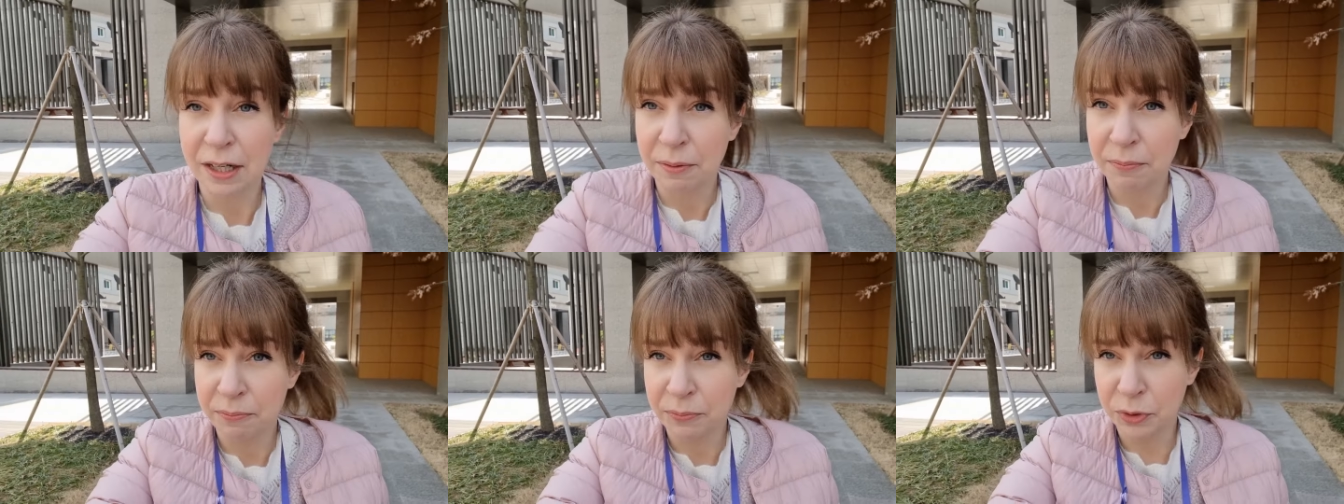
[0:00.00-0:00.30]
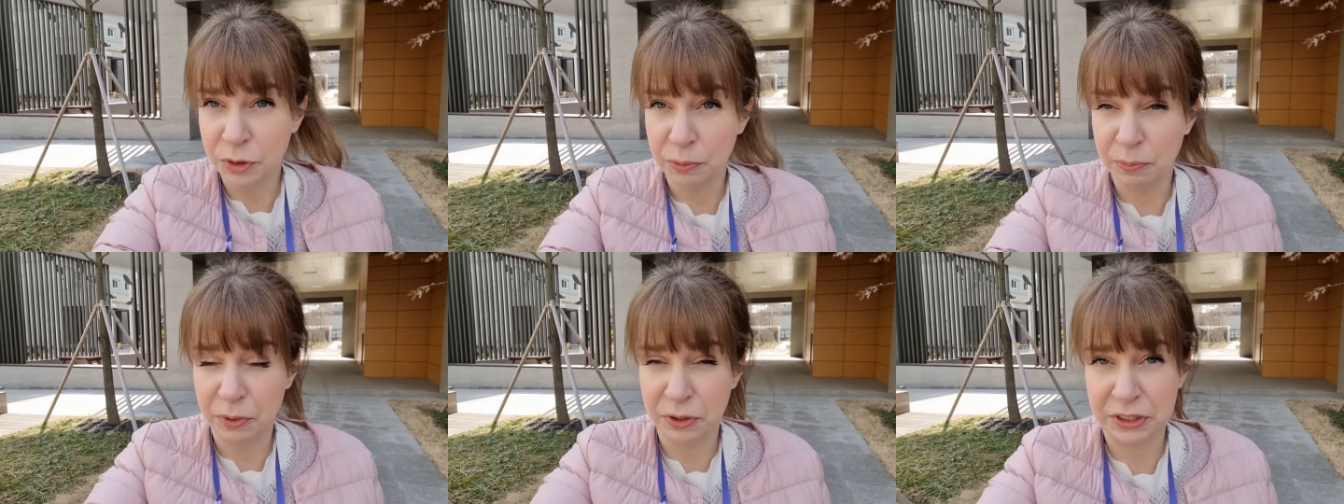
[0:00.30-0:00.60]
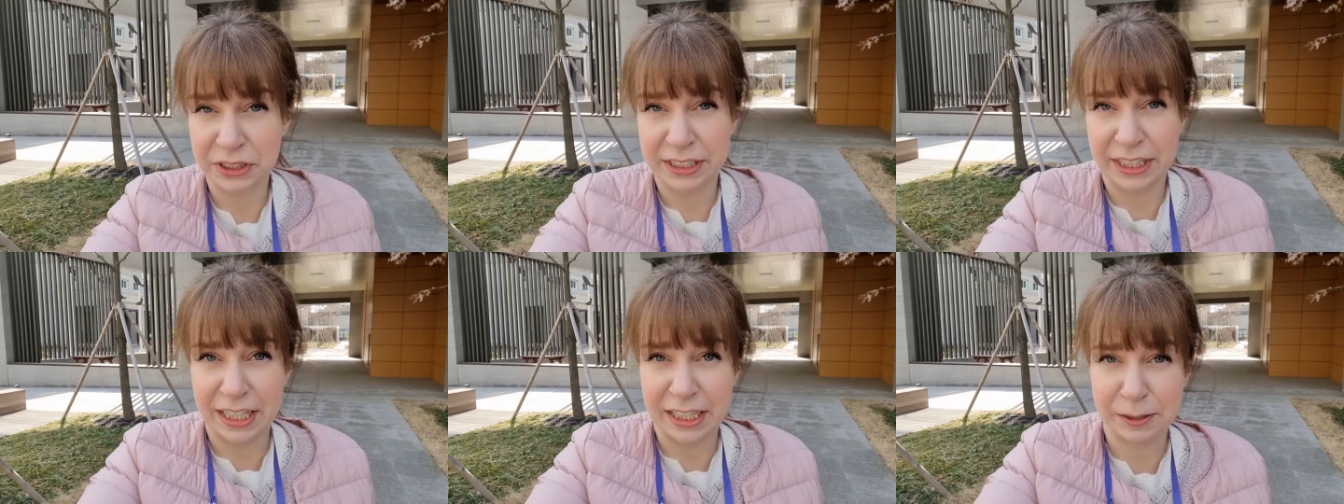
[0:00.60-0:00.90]
Mój
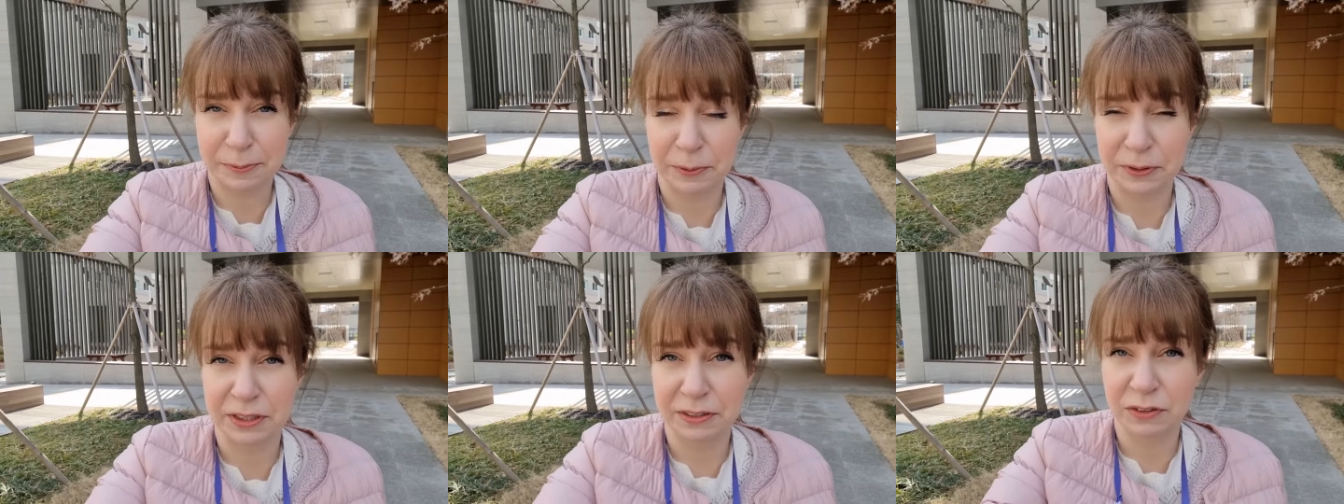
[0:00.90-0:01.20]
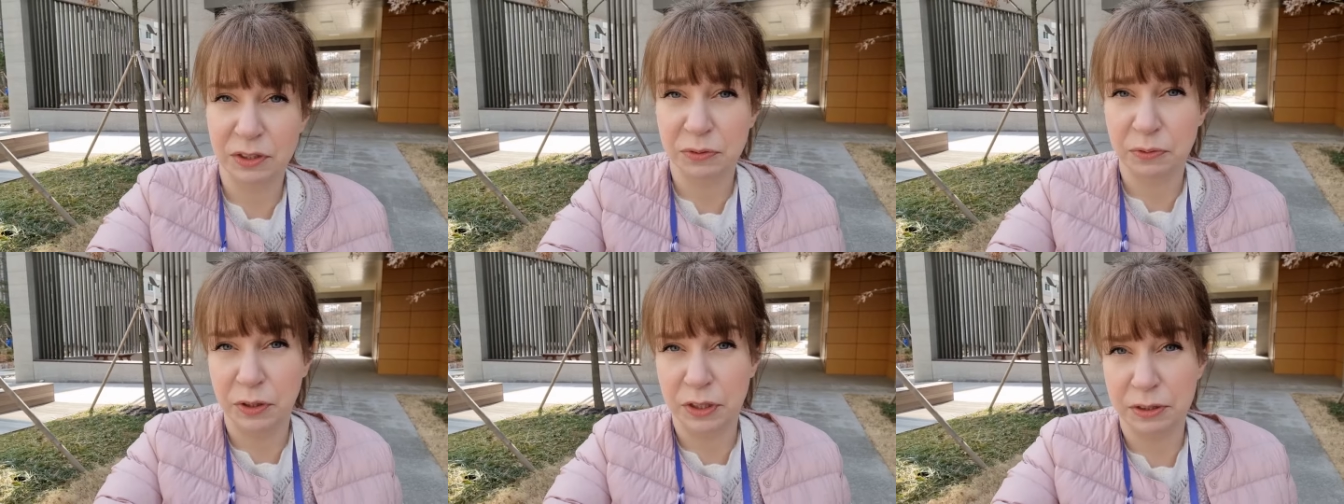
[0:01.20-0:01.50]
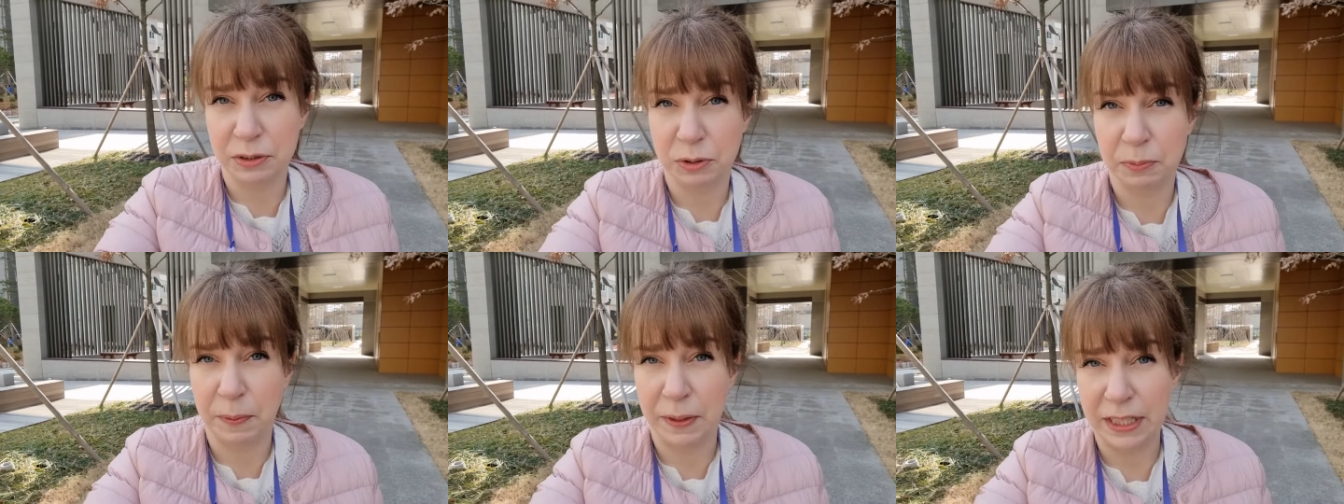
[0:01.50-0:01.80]
mąż zaraz po tym
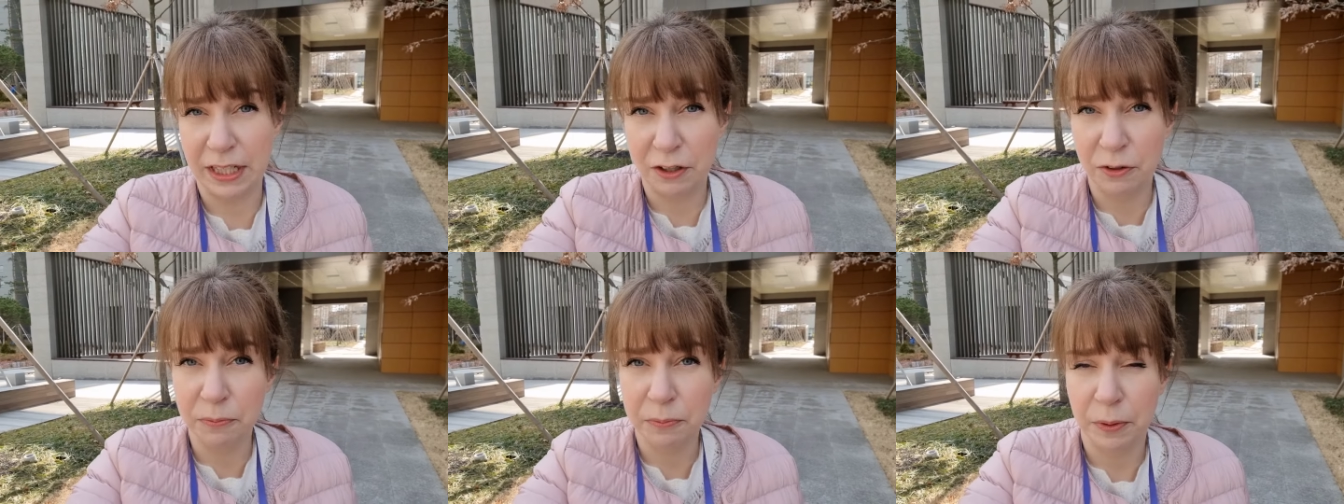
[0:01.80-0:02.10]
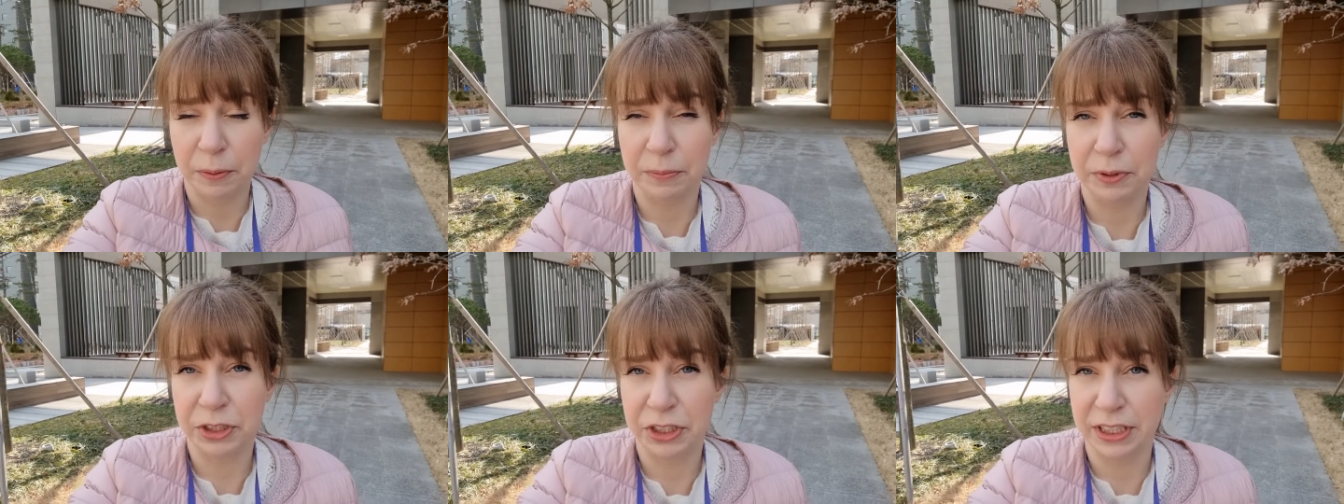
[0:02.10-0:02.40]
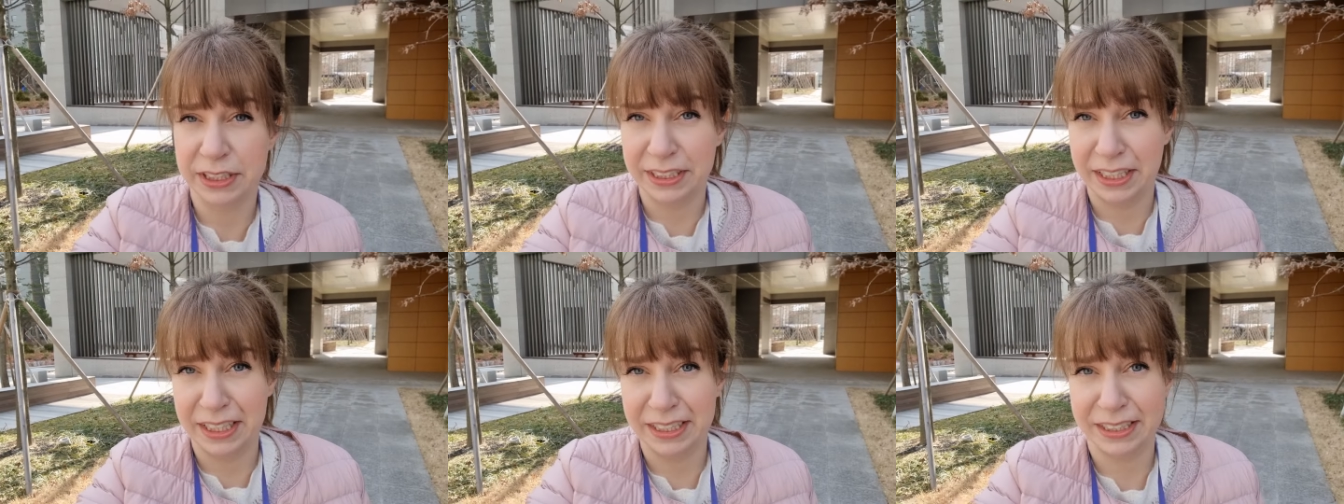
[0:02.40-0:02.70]
swoim wspaniałym pomyśle
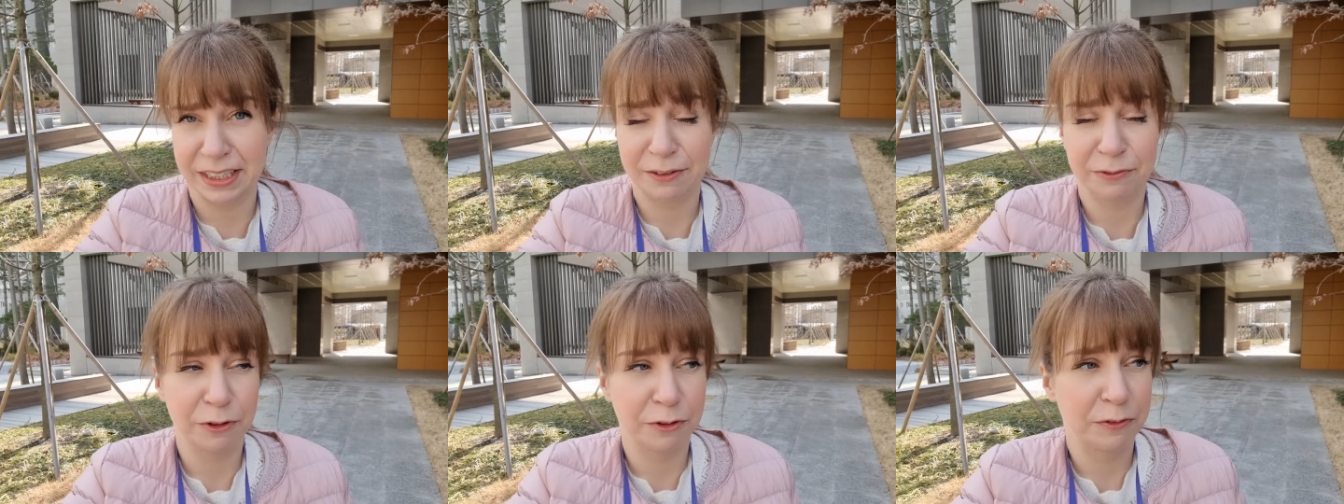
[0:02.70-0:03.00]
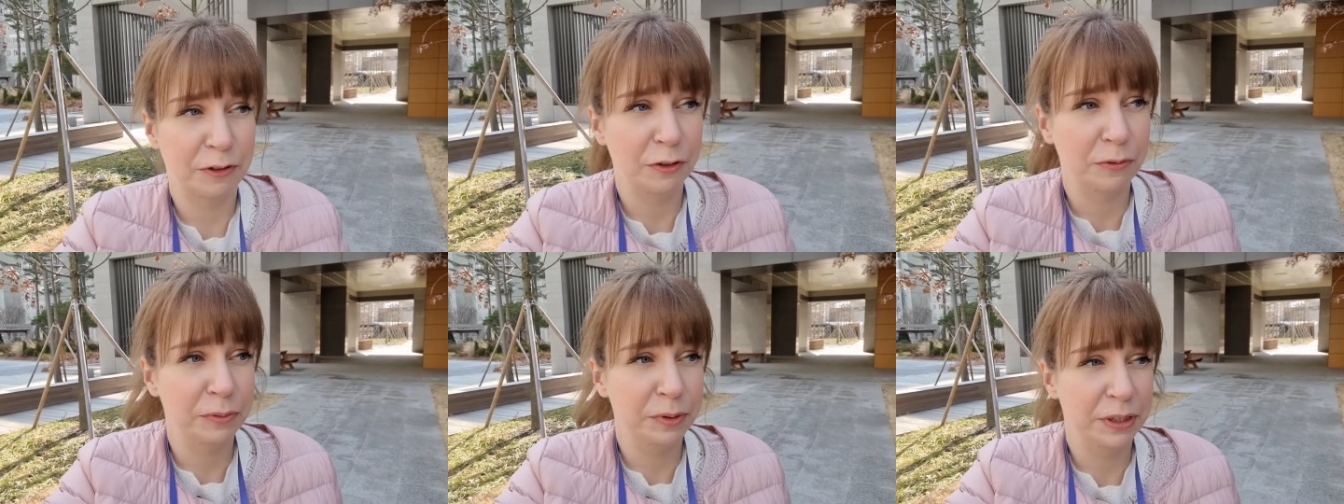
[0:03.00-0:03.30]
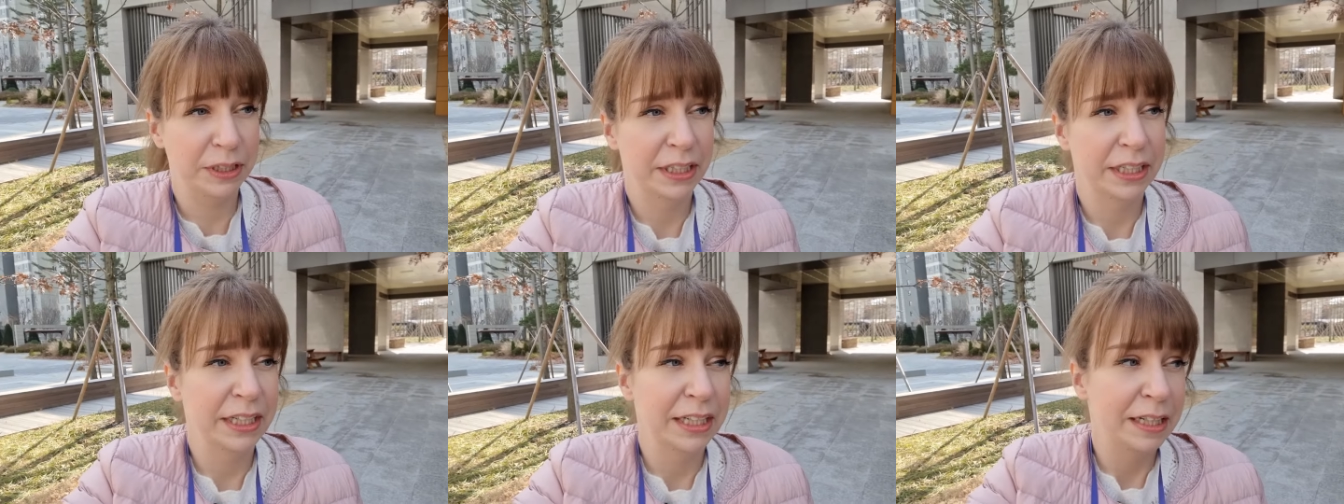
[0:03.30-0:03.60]
zarezerwował mi
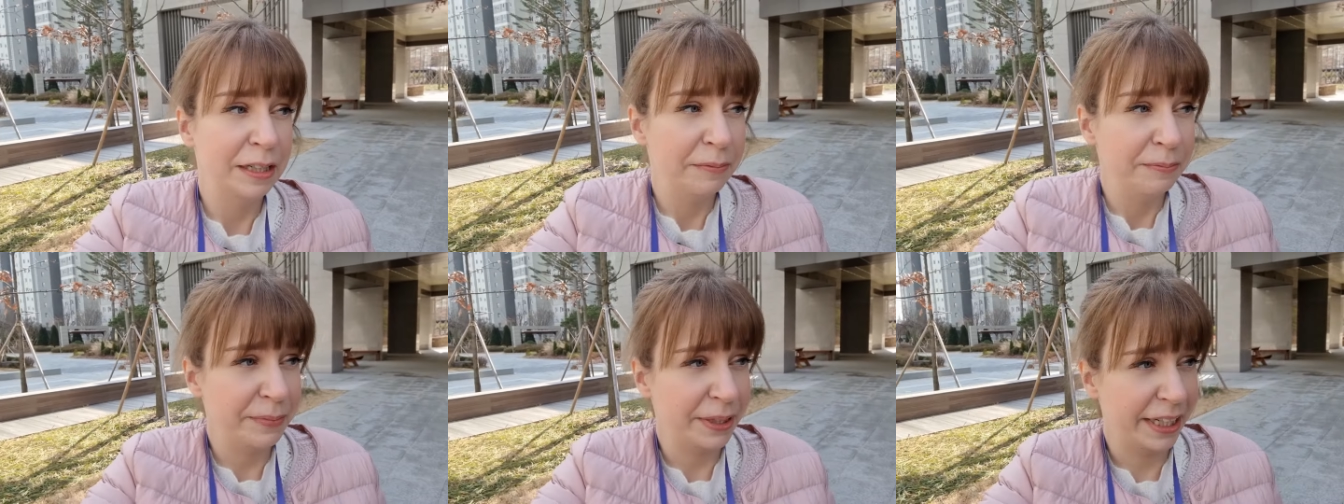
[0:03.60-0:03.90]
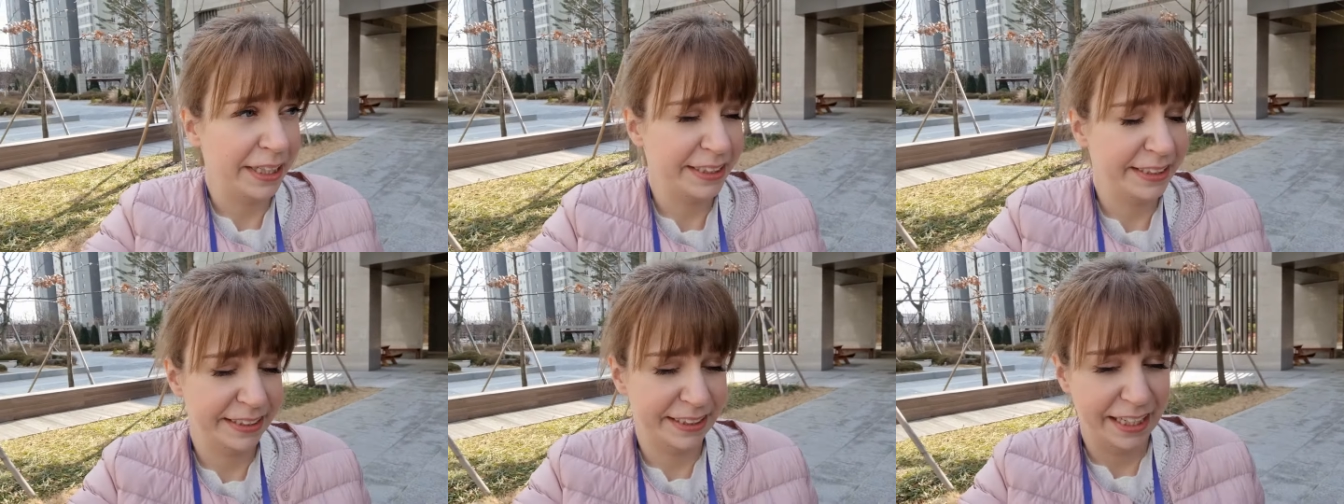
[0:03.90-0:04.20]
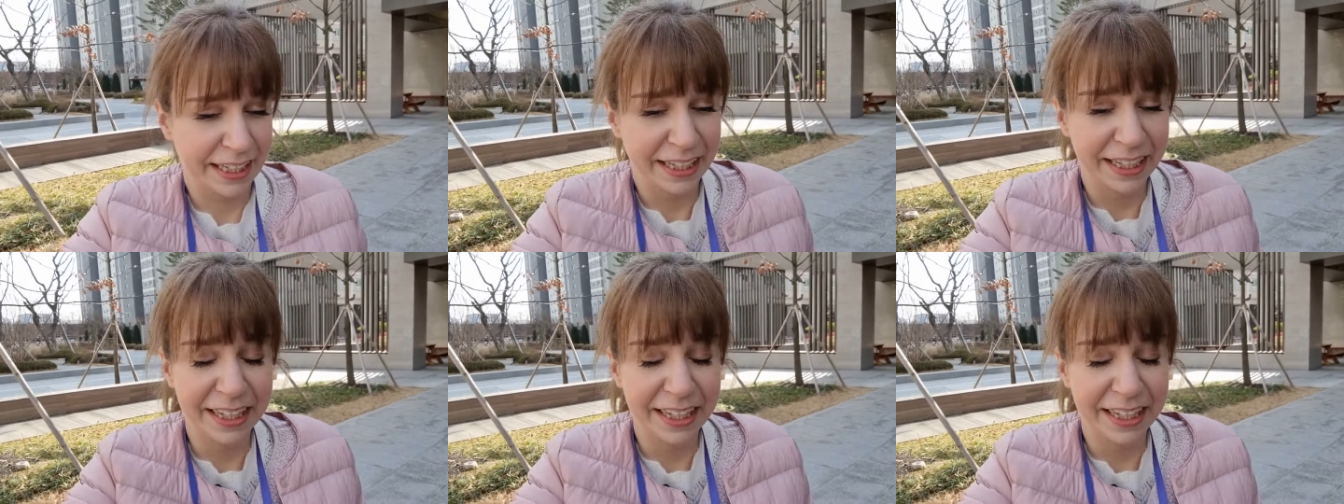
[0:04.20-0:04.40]
miejsce